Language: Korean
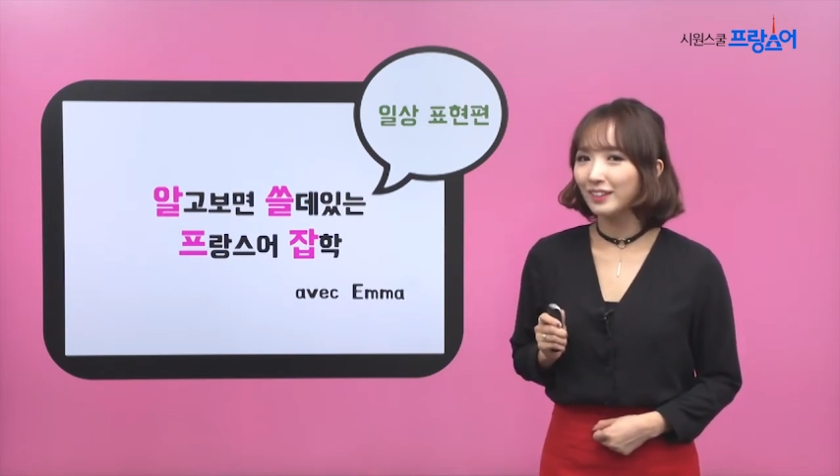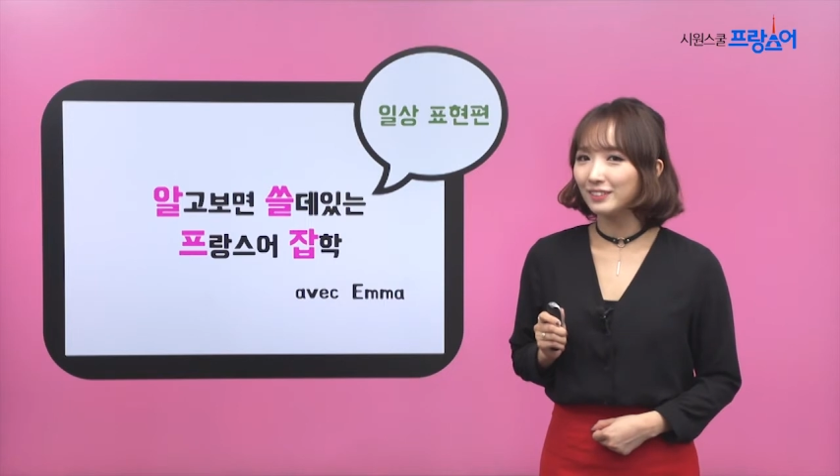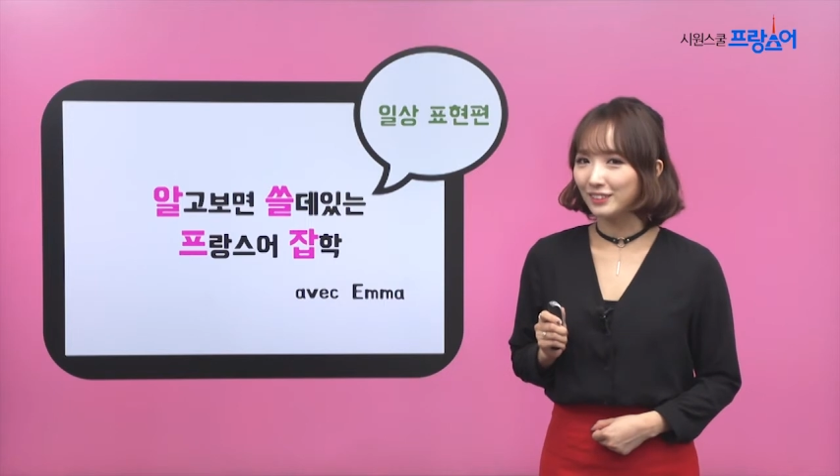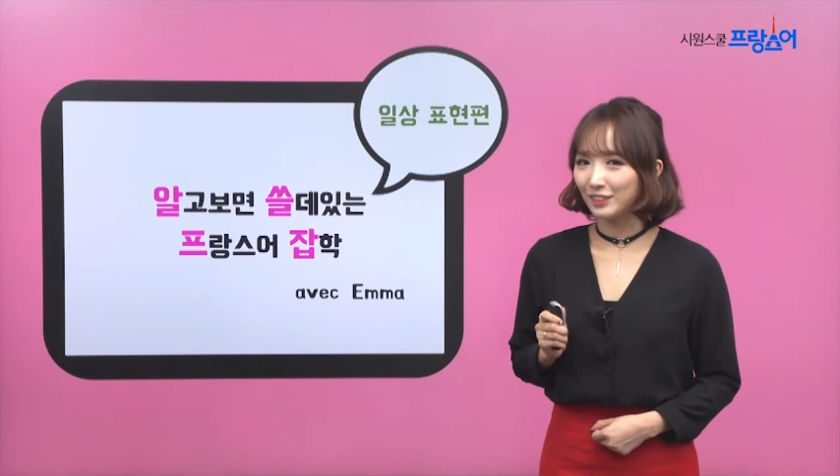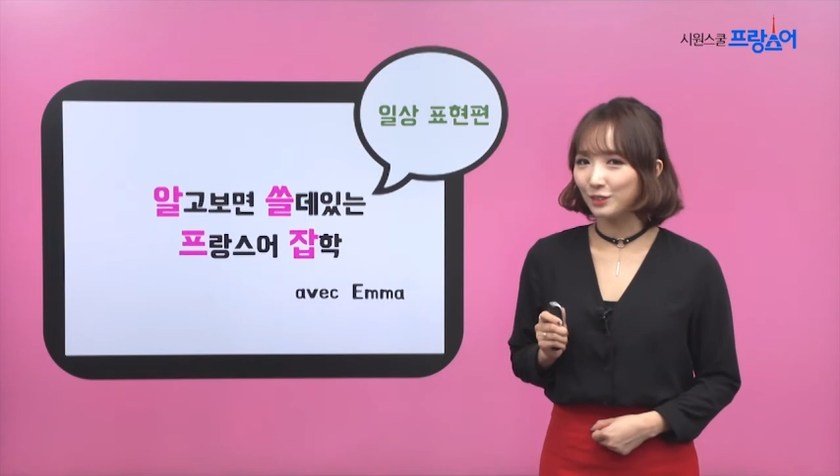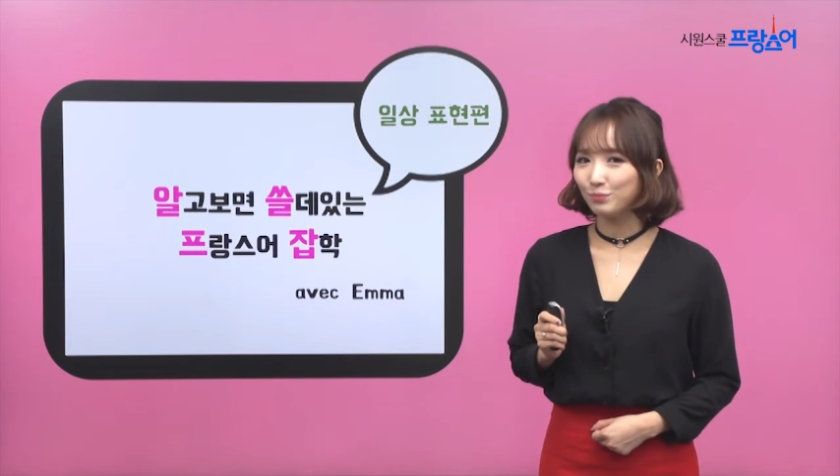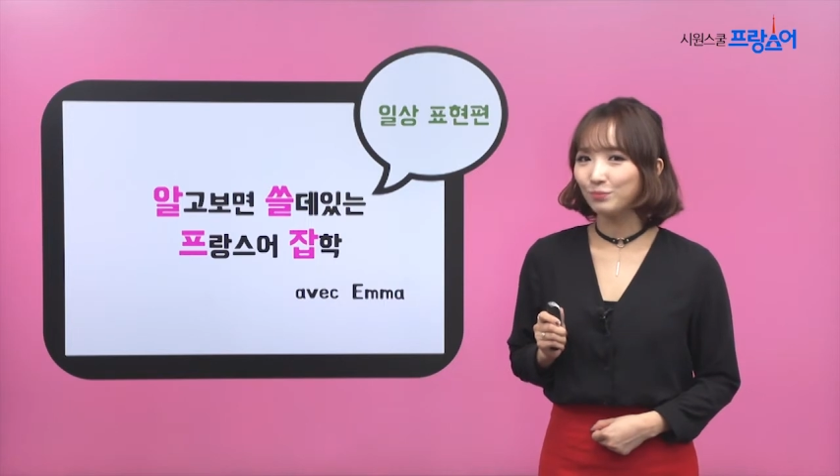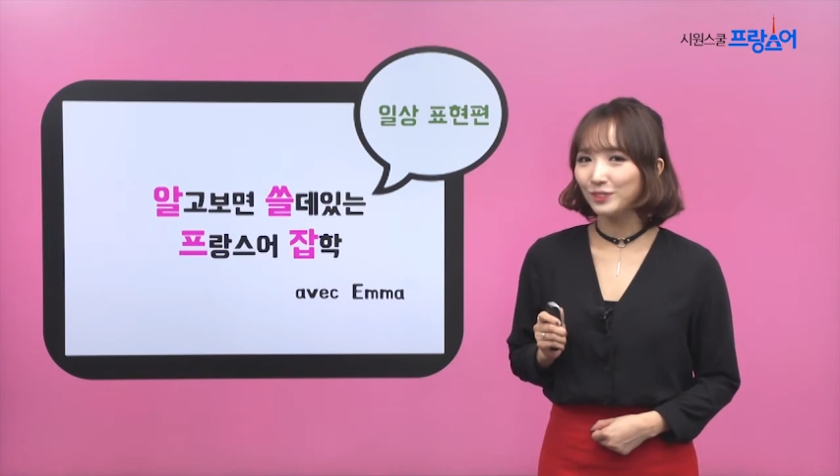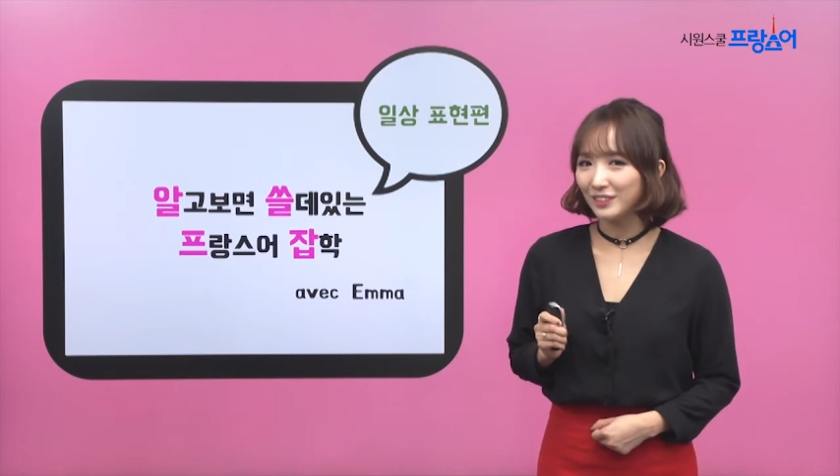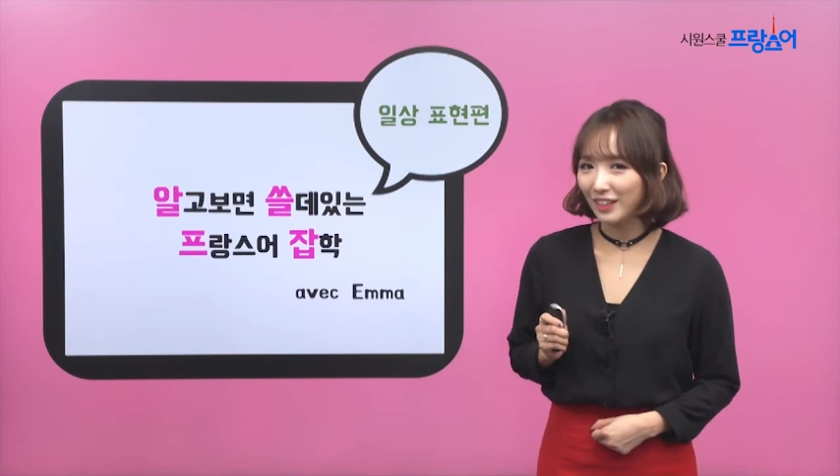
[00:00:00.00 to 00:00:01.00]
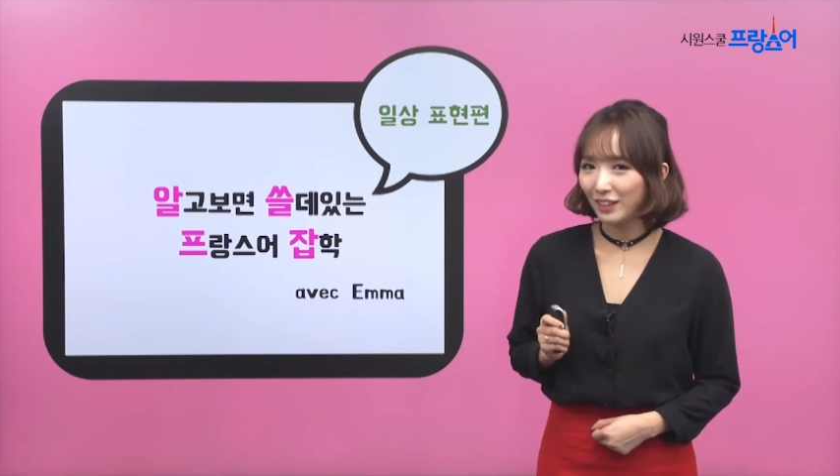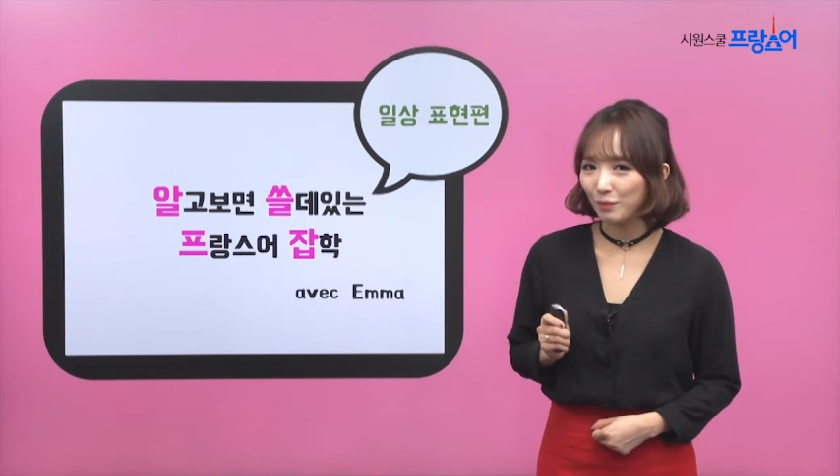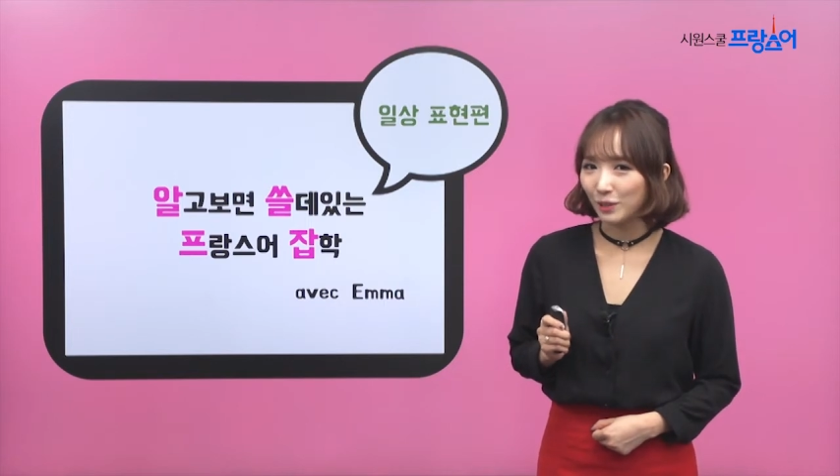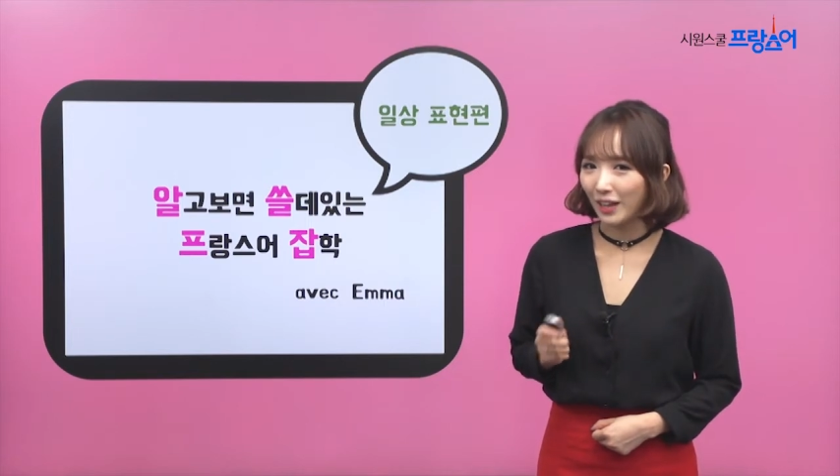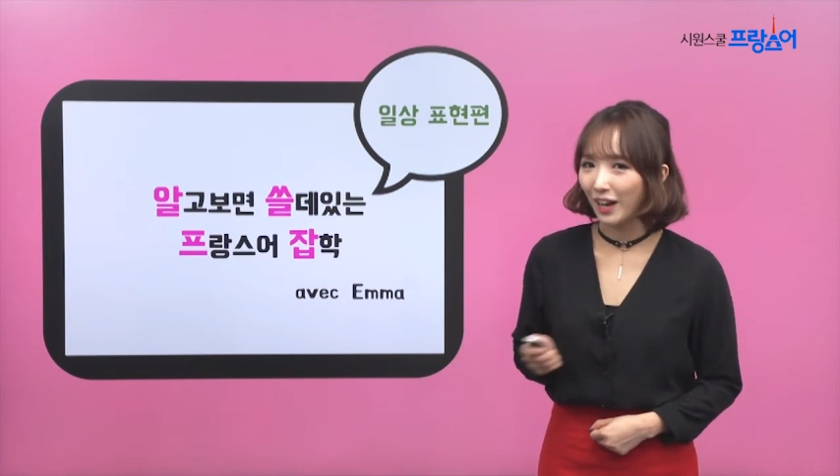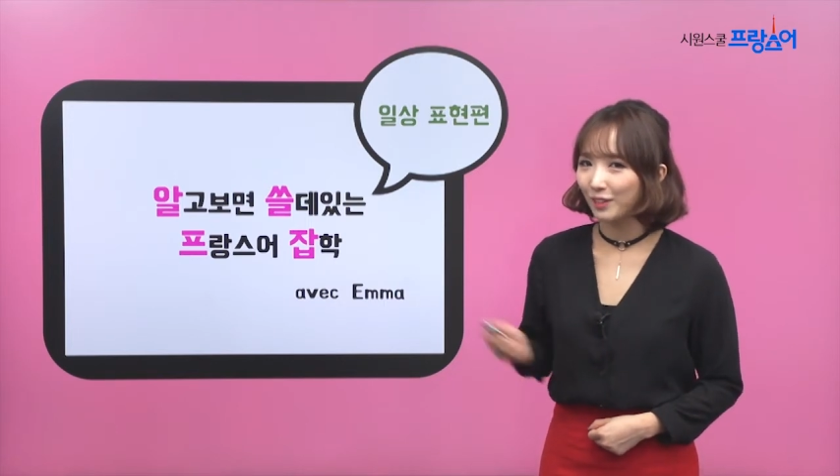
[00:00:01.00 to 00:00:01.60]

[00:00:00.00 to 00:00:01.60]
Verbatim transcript: 지금 시작합니다.